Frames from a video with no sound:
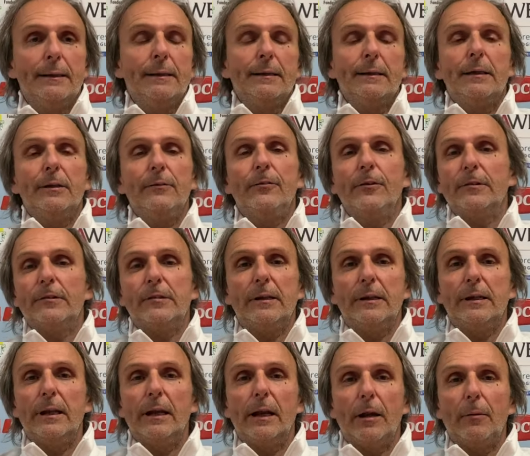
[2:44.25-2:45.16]
ti fa
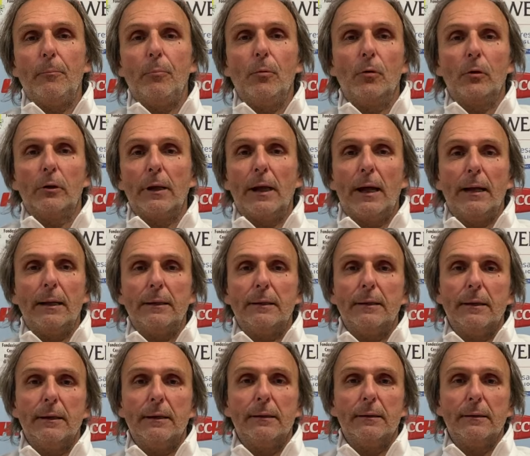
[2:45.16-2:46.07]
sentire
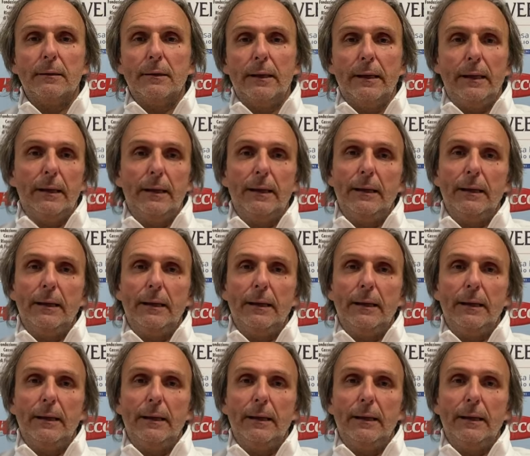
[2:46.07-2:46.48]
importante e